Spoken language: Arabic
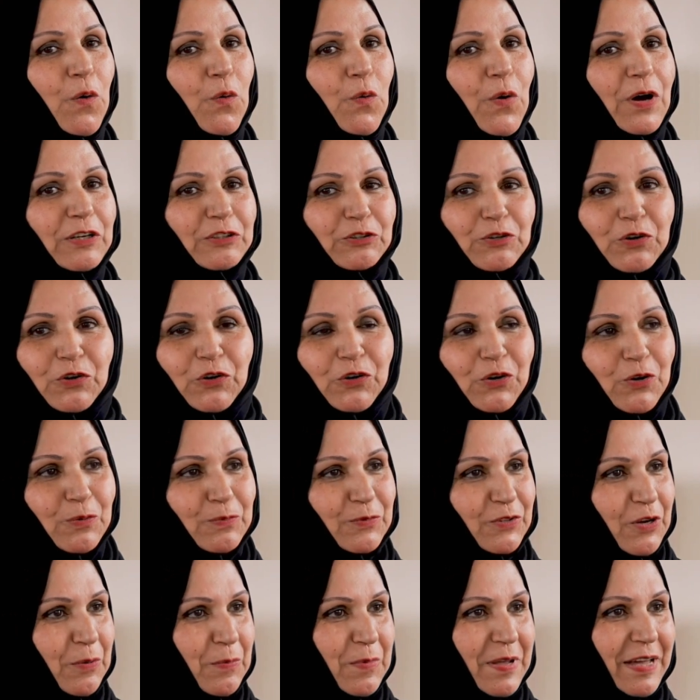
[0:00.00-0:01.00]

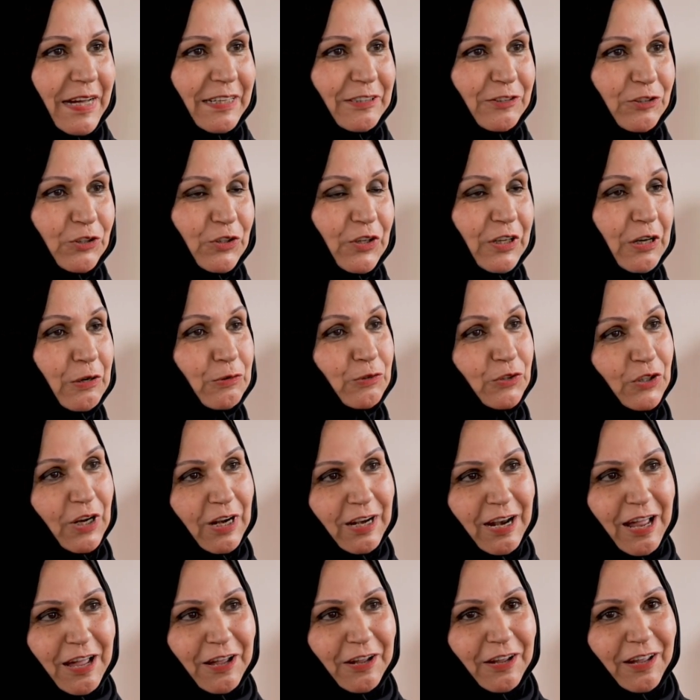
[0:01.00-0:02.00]
واشكركم جميعا شكرا ان
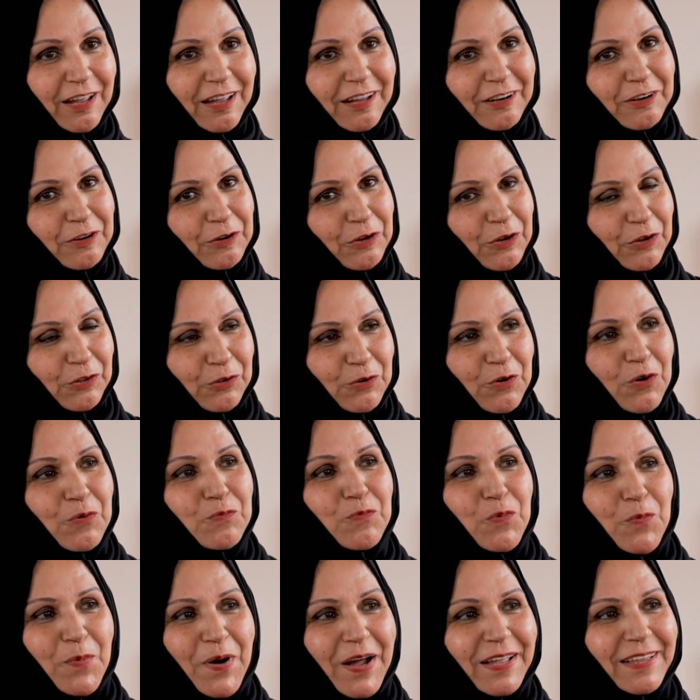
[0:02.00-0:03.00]
شاء الله آه، تكون
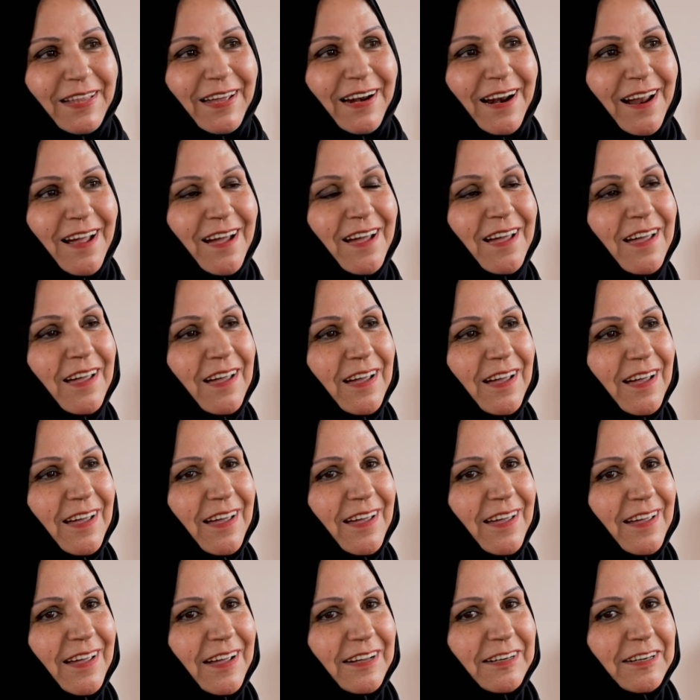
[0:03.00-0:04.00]
مبادره
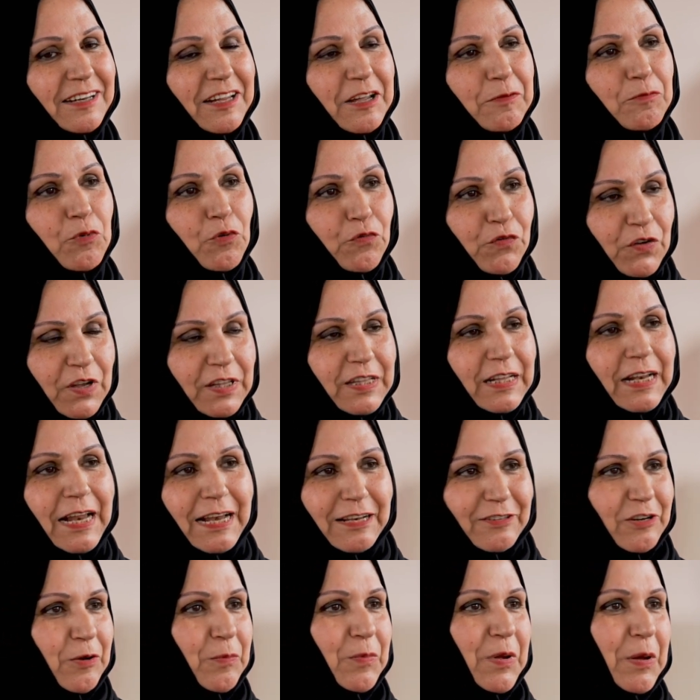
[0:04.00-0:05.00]
آه، يعني مفيده
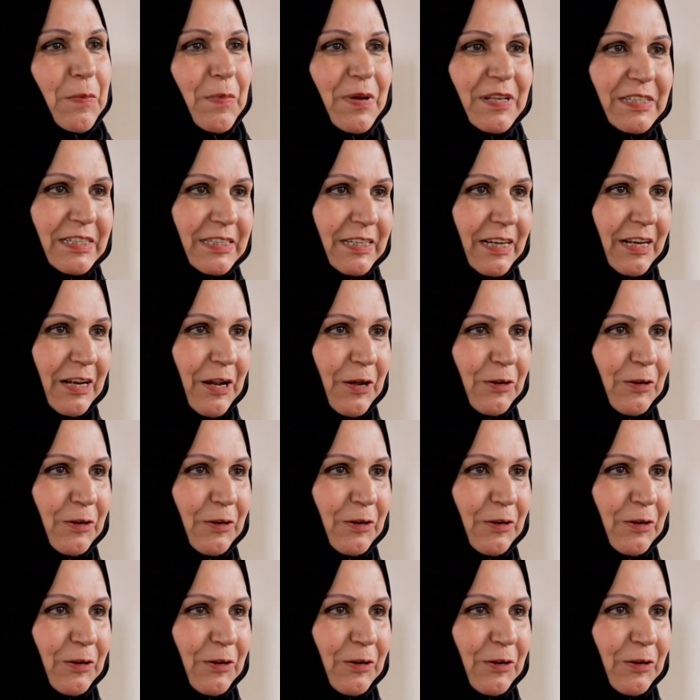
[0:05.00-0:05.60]
للجميع باذن الله ان